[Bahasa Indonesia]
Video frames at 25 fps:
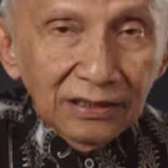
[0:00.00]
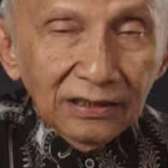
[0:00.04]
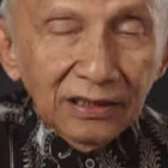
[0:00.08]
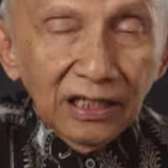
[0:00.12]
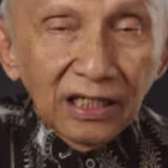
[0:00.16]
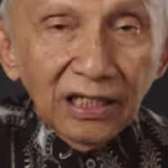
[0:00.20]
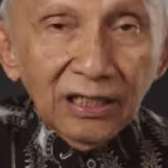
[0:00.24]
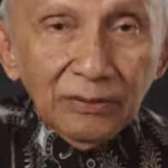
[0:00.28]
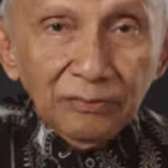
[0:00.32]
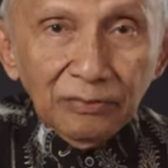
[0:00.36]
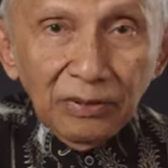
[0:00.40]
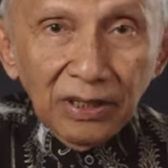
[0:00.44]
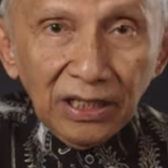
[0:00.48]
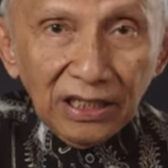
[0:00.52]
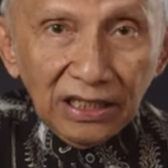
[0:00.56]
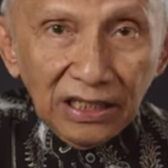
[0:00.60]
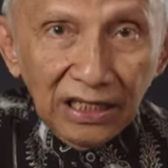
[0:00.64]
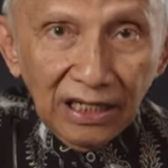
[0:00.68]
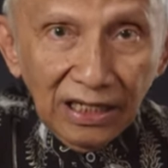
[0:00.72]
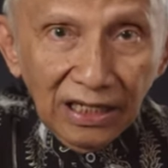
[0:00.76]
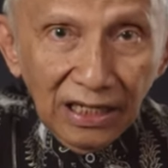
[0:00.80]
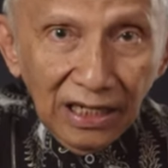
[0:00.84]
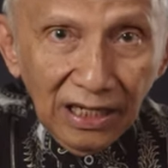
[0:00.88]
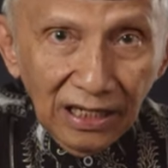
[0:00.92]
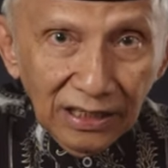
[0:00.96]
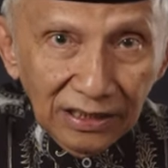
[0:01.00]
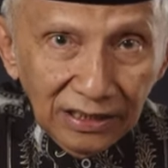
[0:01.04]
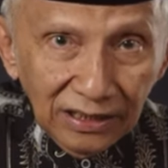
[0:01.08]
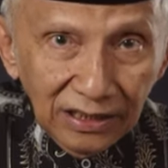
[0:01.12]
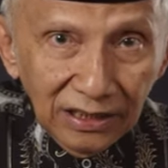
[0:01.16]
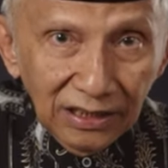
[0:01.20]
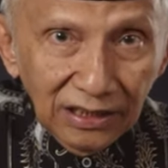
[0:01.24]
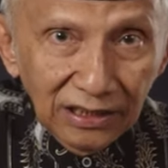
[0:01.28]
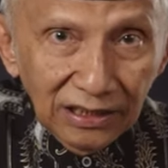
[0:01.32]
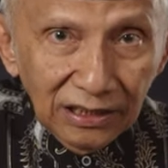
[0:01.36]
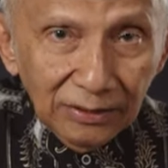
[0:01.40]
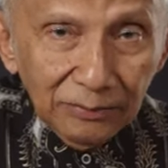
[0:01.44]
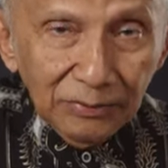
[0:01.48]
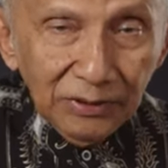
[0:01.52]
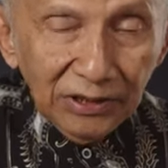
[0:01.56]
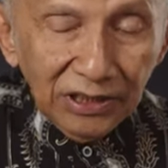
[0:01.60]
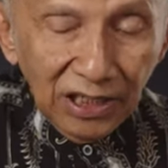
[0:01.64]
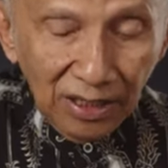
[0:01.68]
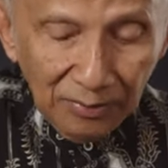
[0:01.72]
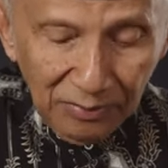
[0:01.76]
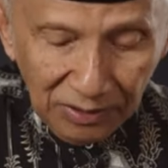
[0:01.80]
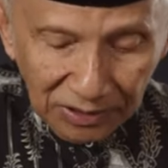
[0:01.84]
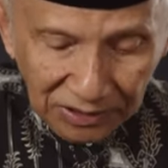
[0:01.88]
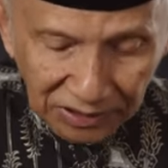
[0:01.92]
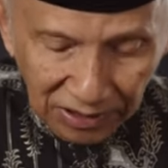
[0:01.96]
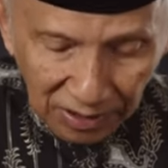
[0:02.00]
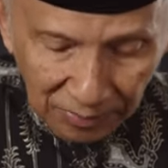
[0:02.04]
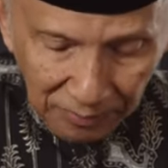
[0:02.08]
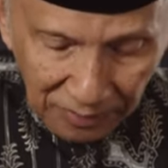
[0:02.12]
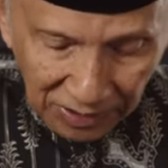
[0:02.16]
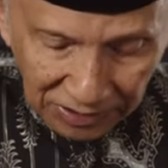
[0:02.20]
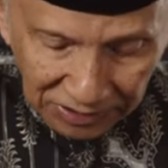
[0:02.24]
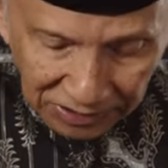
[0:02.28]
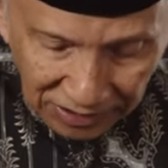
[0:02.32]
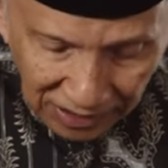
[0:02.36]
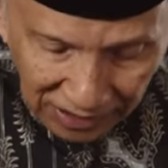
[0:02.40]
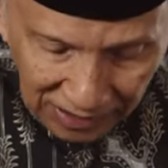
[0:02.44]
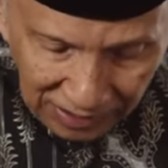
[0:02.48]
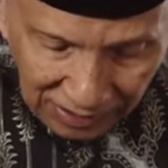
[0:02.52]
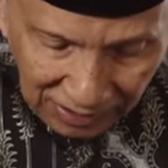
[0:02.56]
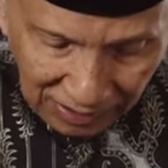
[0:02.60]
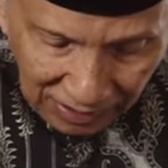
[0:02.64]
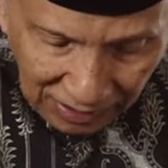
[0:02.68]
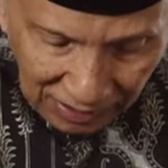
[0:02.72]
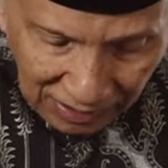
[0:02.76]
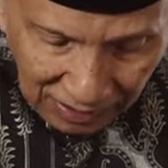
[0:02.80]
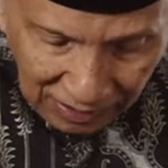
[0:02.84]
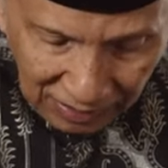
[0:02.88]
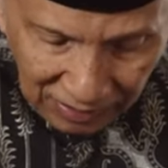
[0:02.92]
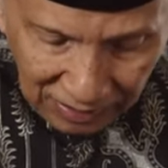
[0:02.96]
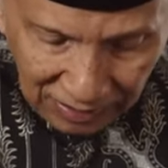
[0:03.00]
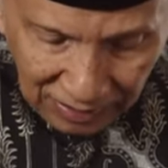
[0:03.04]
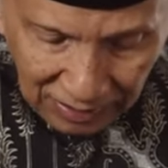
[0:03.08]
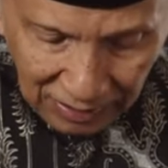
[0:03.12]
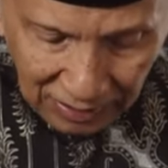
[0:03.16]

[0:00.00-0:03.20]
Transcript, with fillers: dari para ahli di bidang masing-masing ya,